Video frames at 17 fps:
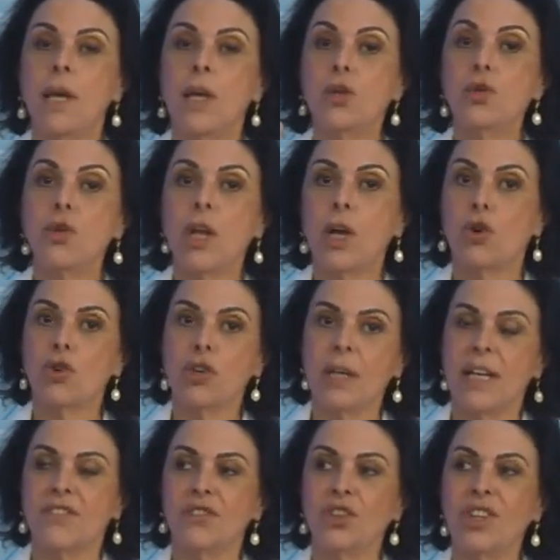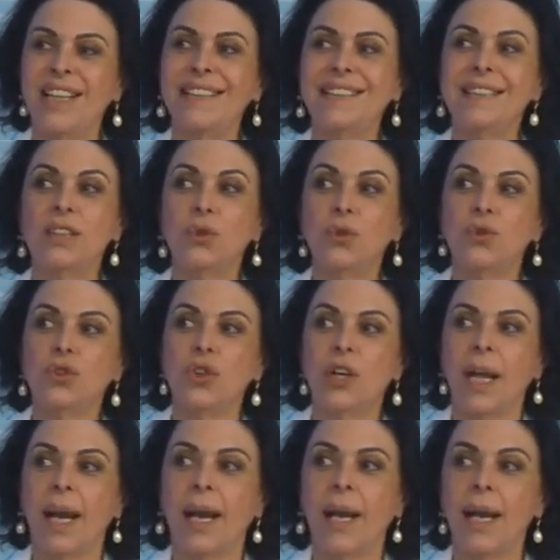ayudes con relaciones
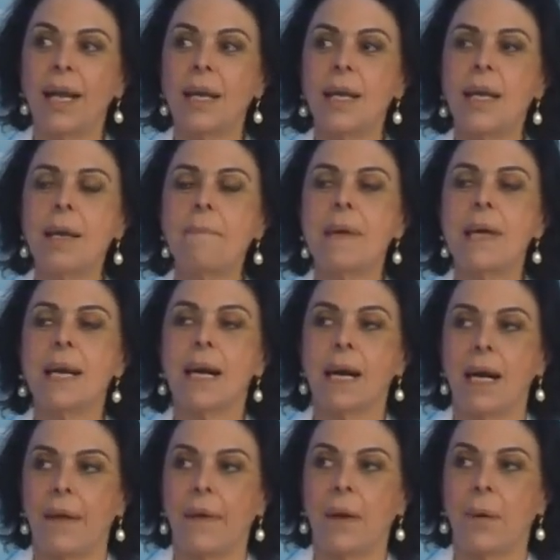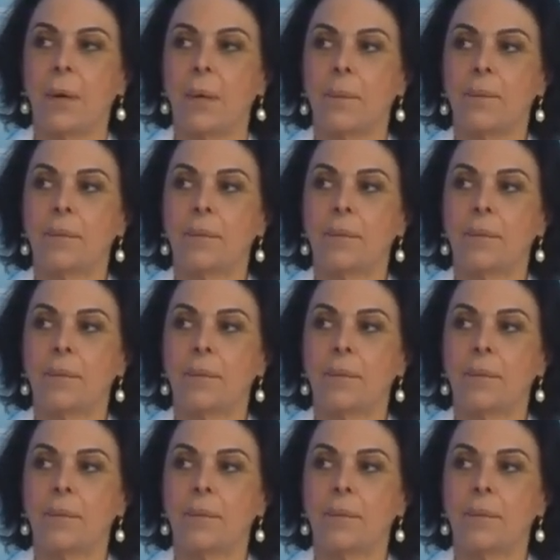institucionales y mercadeo.